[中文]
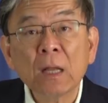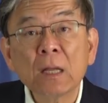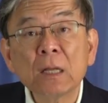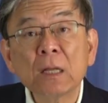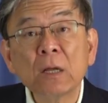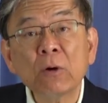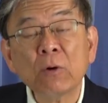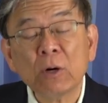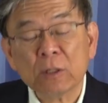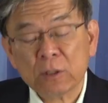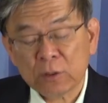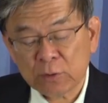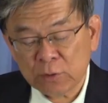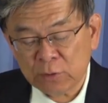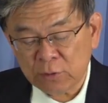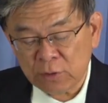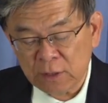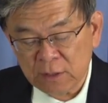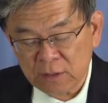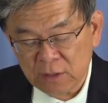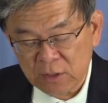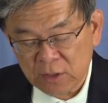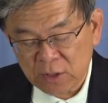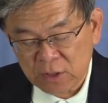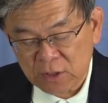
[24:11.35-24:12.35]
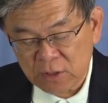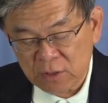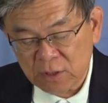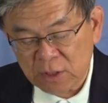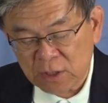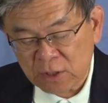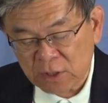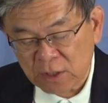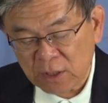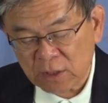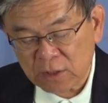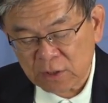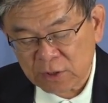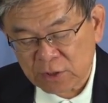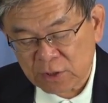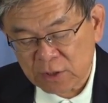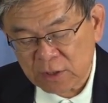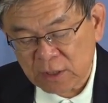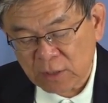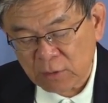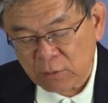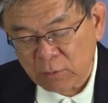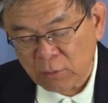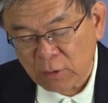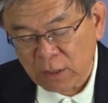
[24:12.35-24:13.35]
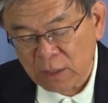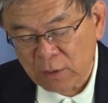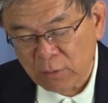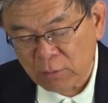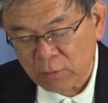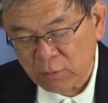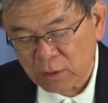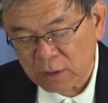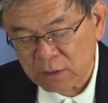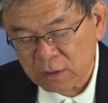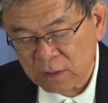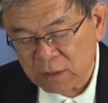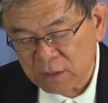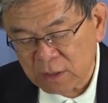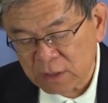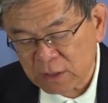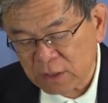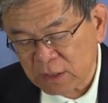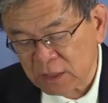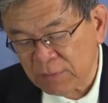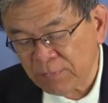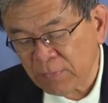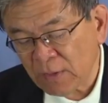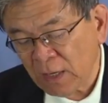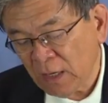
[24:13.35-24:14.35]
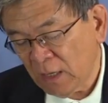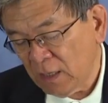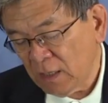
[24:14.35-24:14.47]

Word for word: 耶和华的训词正直，能快活人的心；